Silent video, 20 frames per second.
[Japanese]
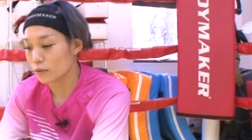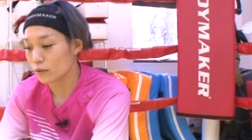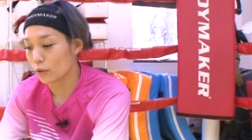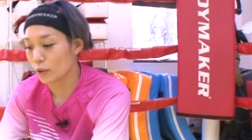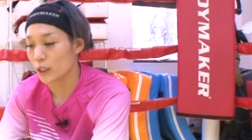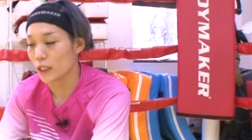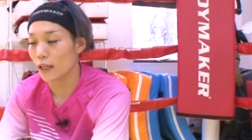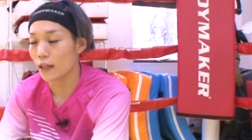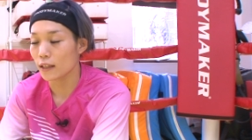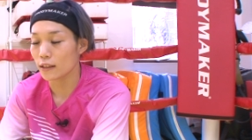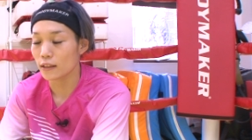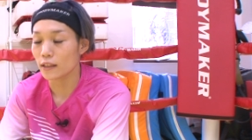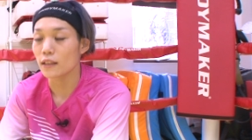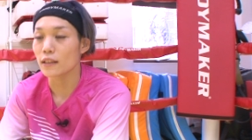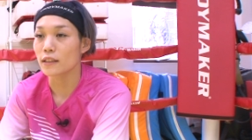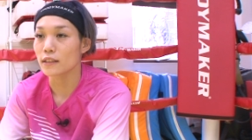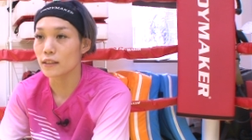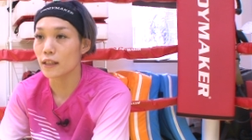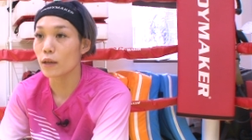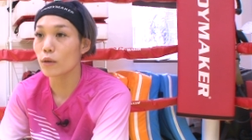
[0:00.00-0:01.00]
時があった
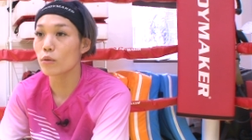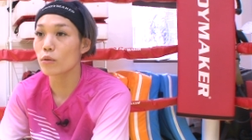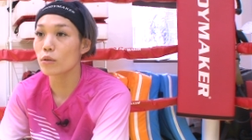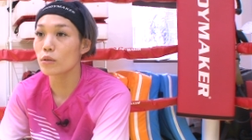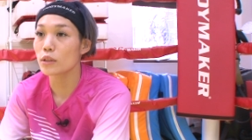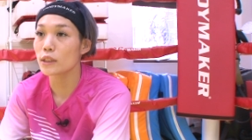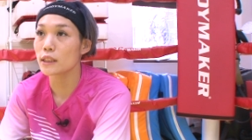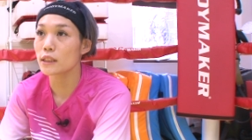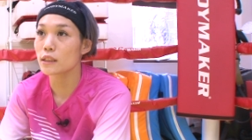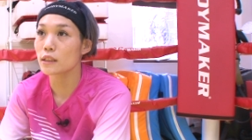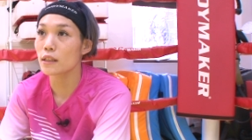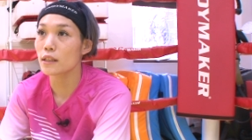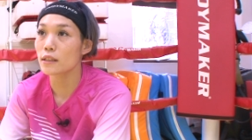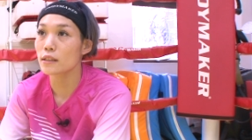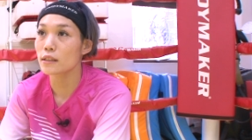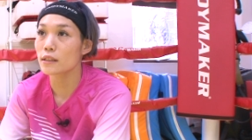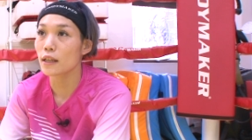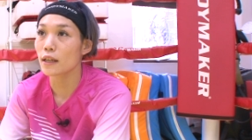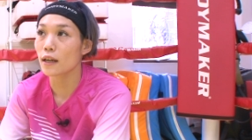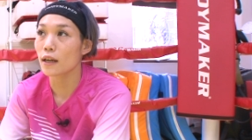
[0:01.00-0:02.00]
んですね高校1
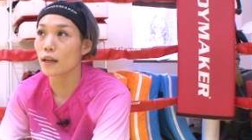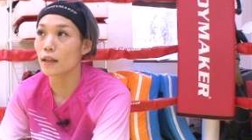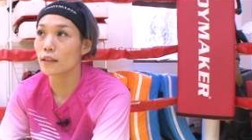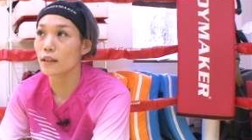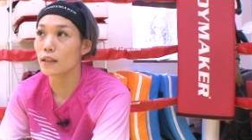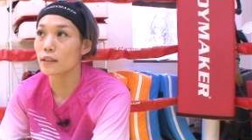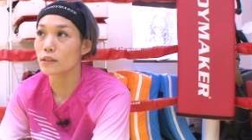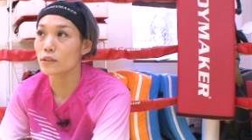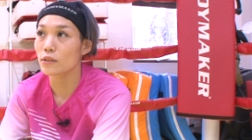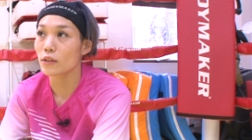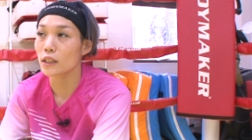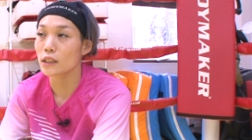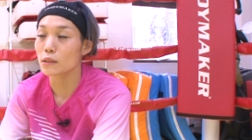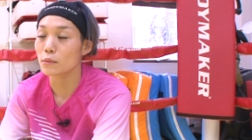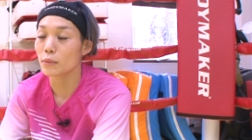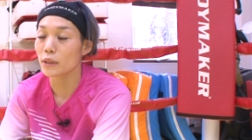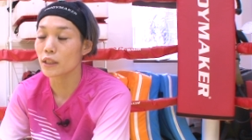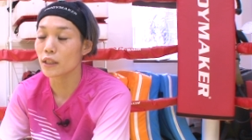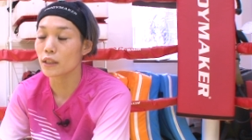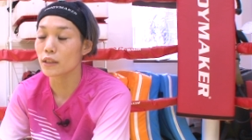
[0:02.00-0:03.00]
年生からダンスを始
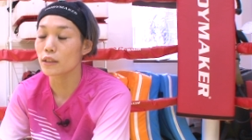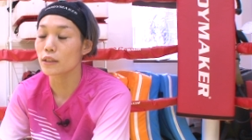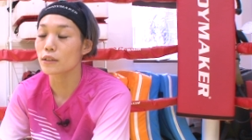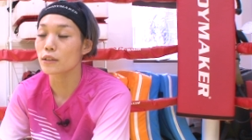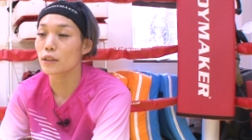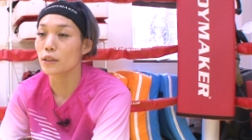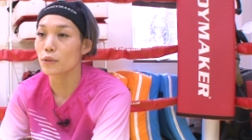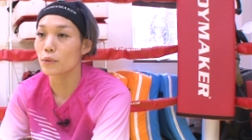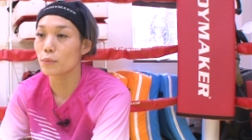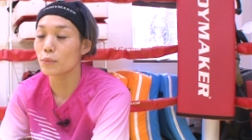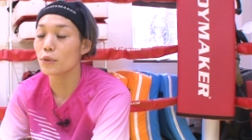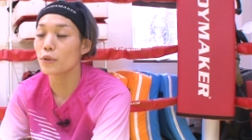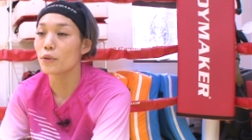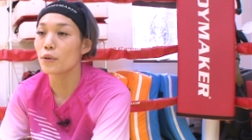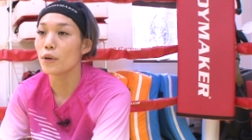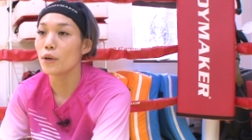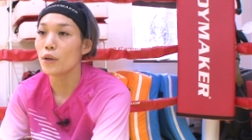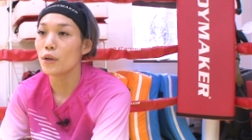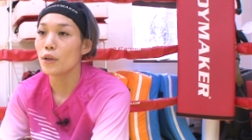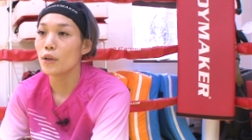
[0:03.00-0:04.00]
めたんですけど
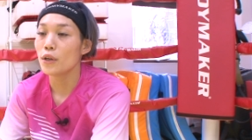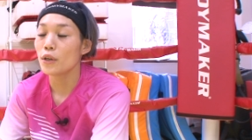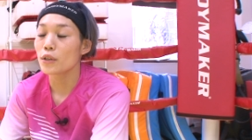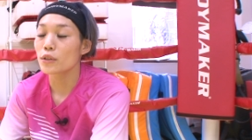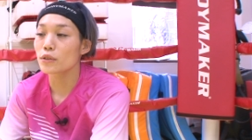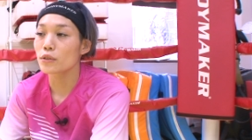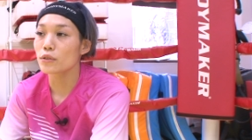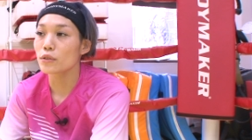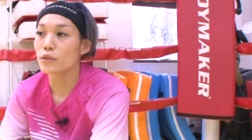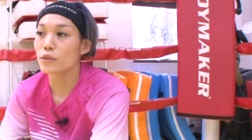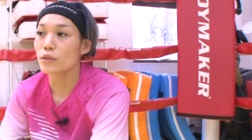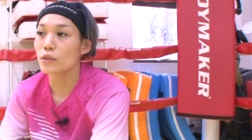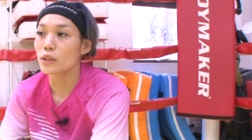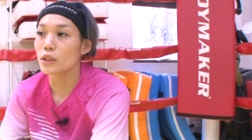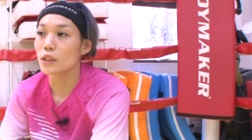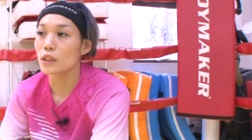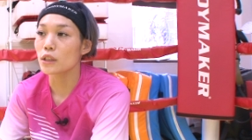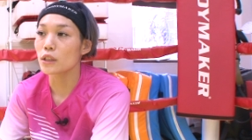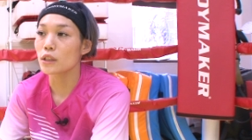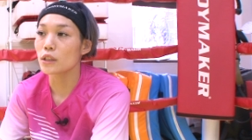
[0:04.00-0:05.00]
もその
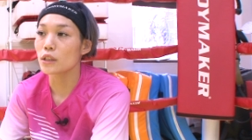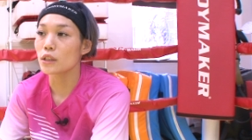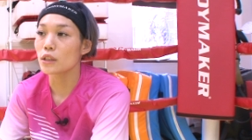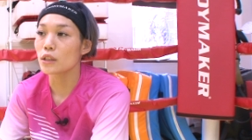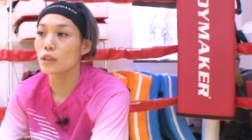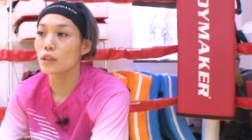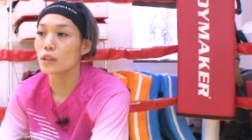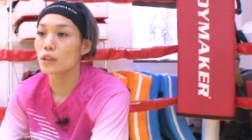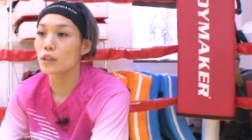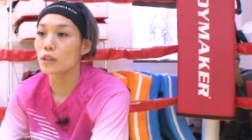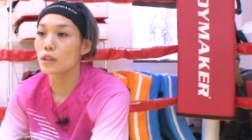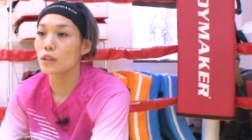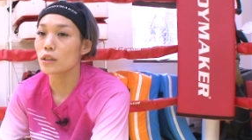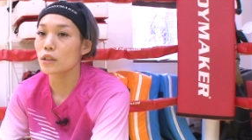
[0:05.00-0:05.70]
時